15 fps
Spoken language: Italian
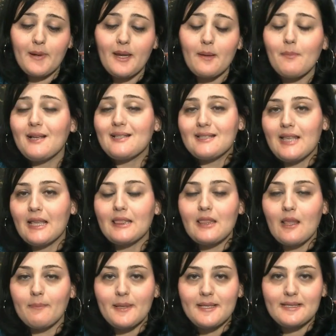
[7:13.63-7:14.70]
prima
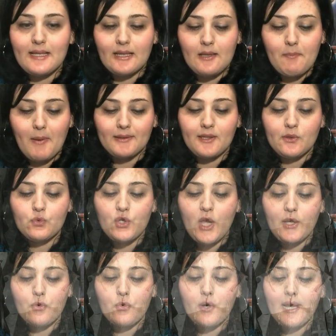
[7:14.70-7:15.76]
Santa Messa di Padre
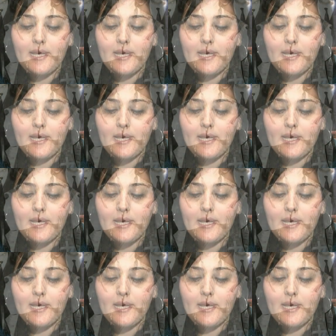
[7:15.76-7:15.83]
Eugenio